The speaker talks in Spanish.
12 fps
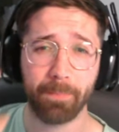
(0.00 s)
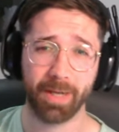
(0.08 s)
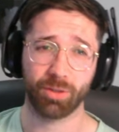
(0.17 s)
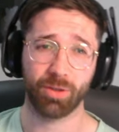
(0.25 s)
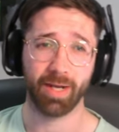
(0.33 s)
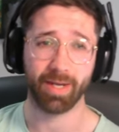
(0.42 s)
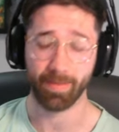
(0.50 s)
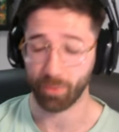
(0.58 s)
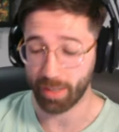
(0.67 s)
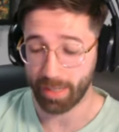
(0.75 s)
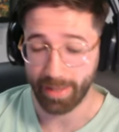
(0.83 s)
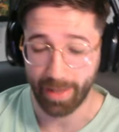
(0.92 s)
personaje,
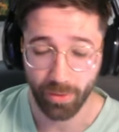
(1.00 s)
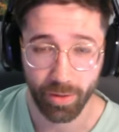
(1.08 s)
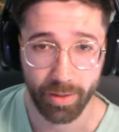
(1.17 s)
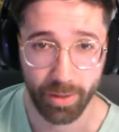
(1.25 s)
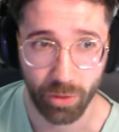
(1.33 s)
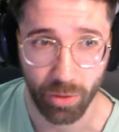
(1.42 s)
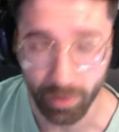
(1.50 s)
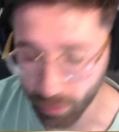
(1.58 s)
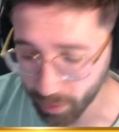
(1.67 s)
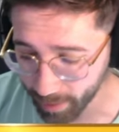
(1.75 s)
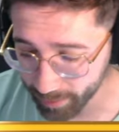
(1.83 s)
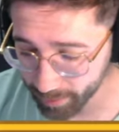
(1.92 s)
porque le he dado y he dicho,
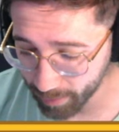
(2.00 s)
¿esto qué es?